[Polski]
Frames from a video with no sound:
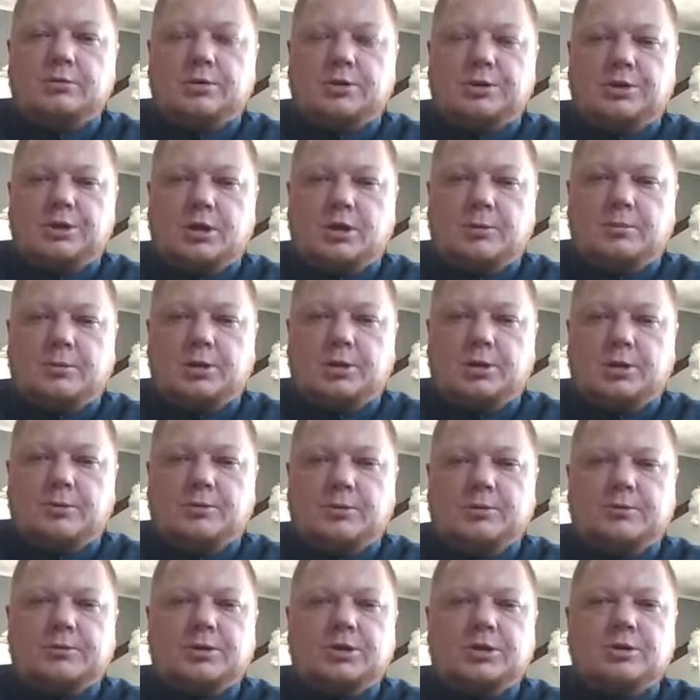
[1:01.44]
do siebie
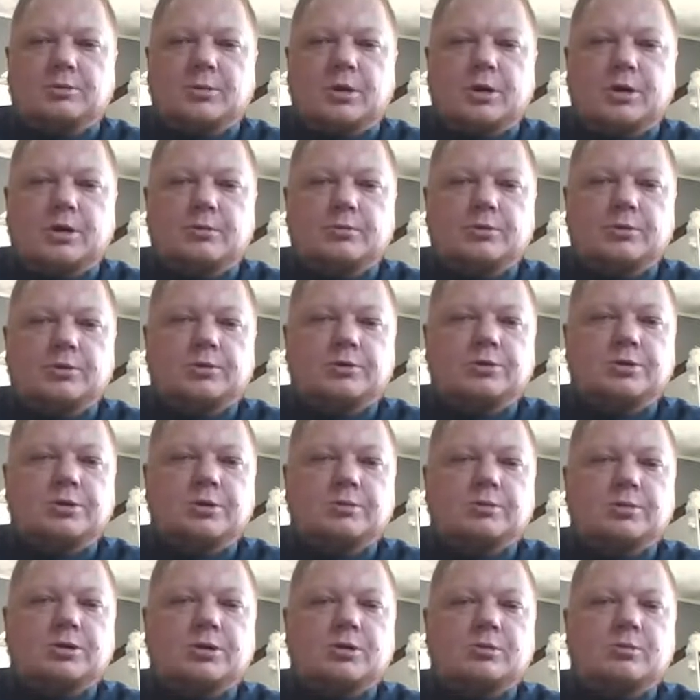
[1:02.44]
niepowstrzymanym
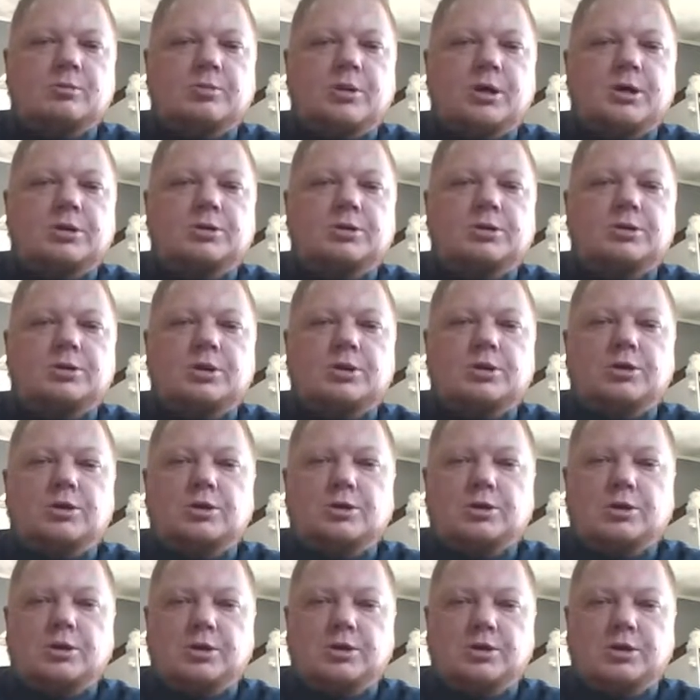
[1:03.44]
uczuciem sympatii,
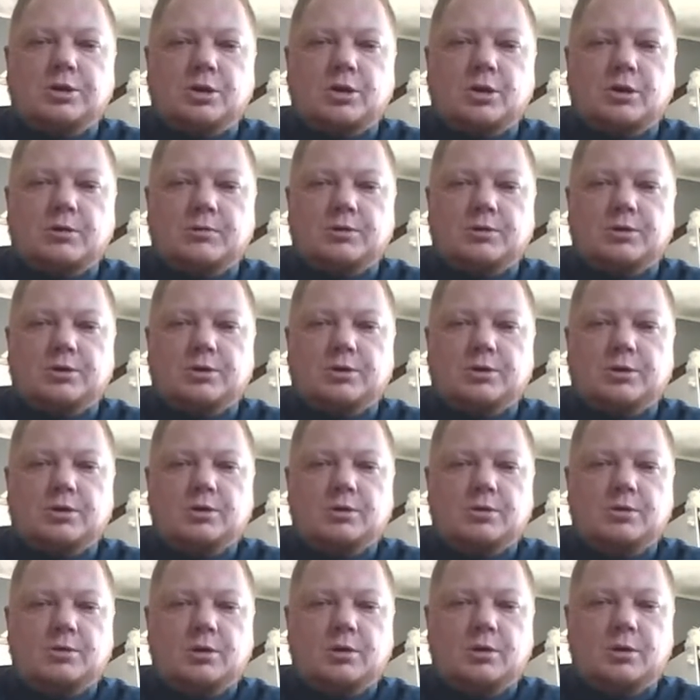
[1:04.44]
dziecinnej ciekawości.
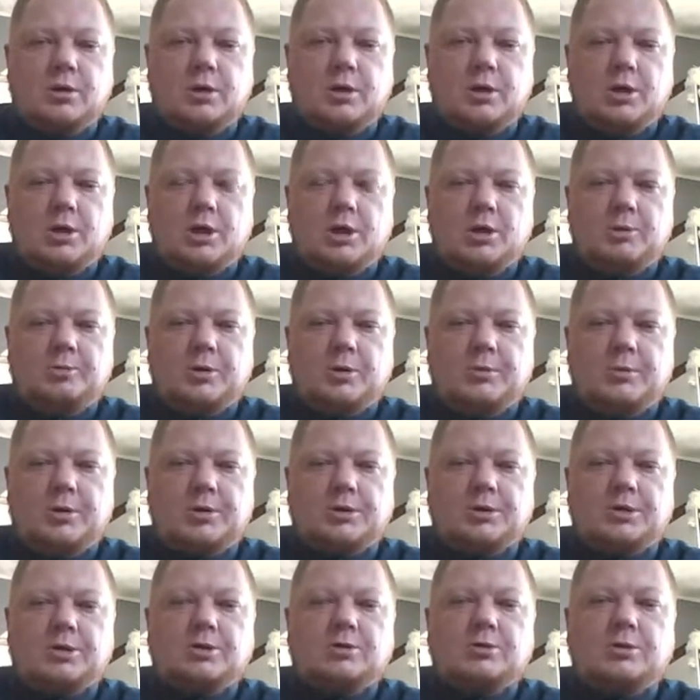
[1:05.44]
I
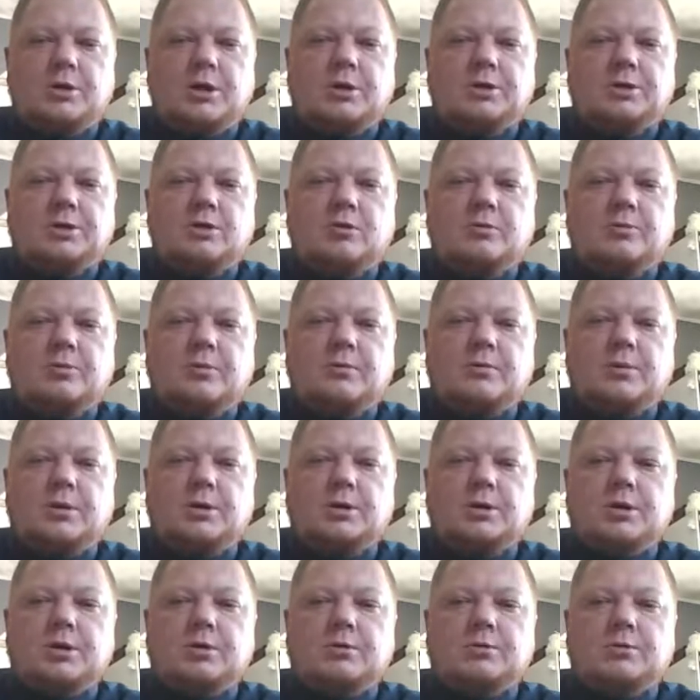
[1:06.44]
pomiędzy córeczką
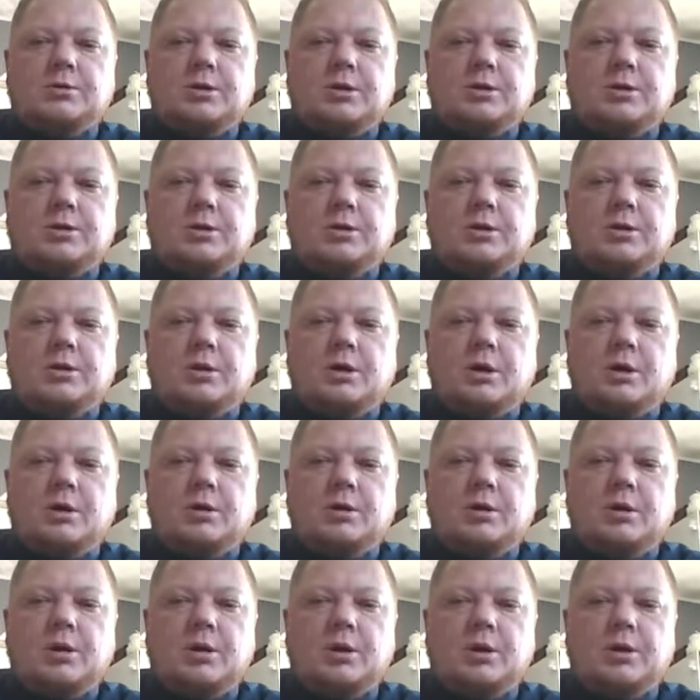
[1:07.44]
poważnego urzędnika
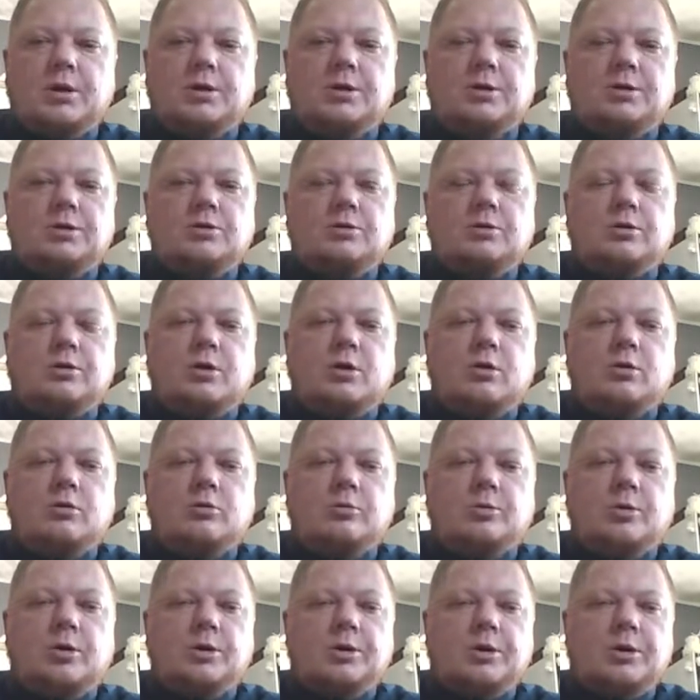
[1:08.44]
i córką
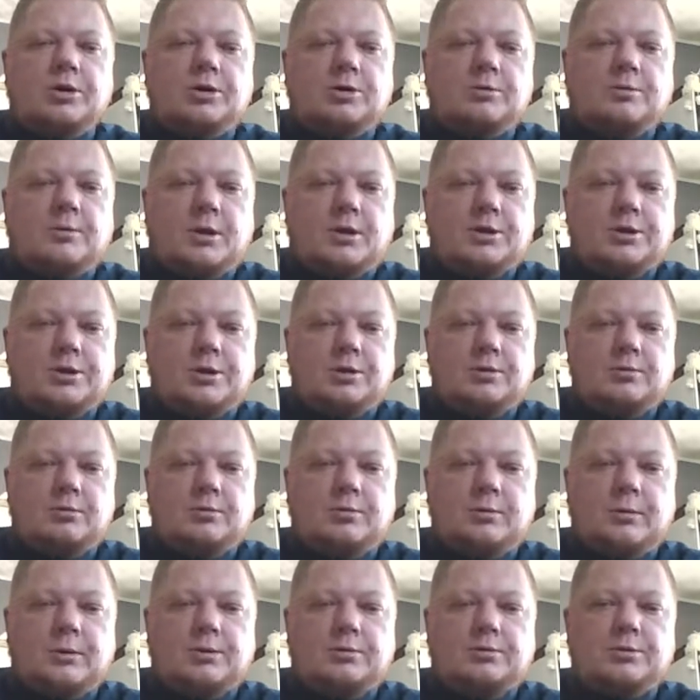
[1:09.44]
ubogiej szwaczki
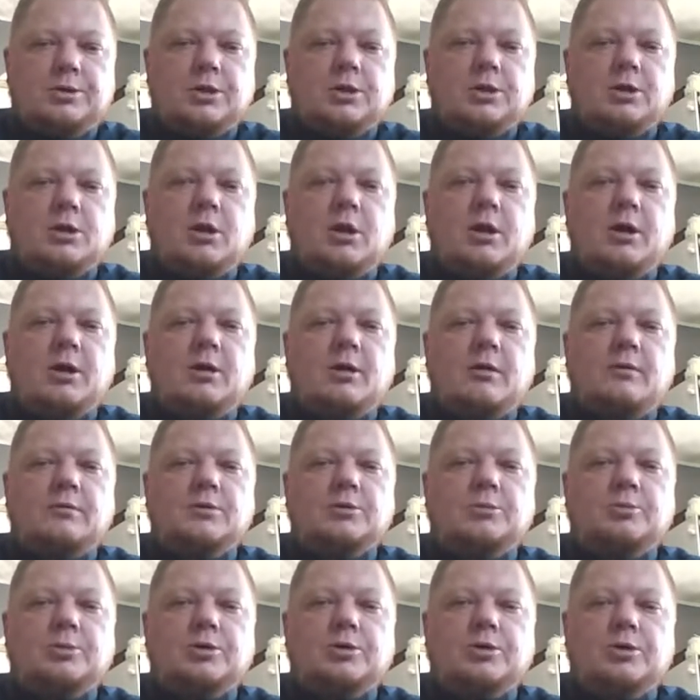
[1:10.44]
utworzył się telegraf
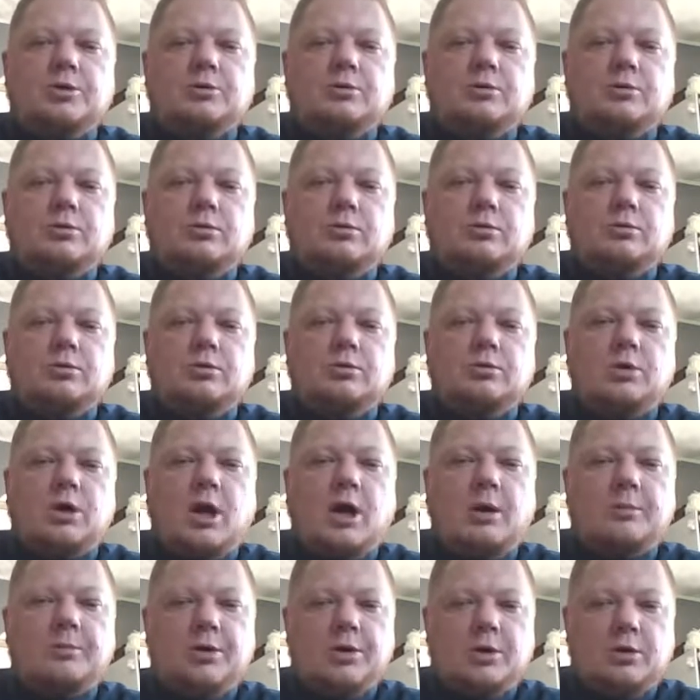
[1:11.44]
z początku
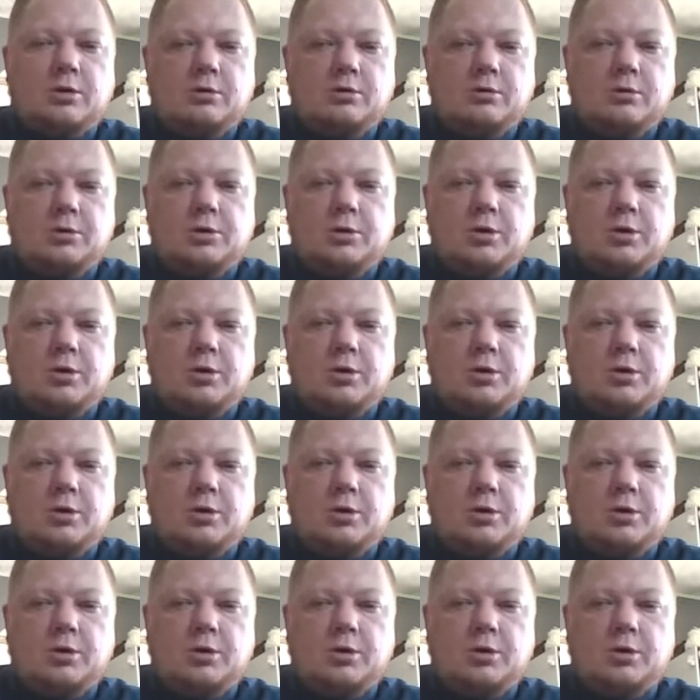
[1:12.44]
ruchami rąk,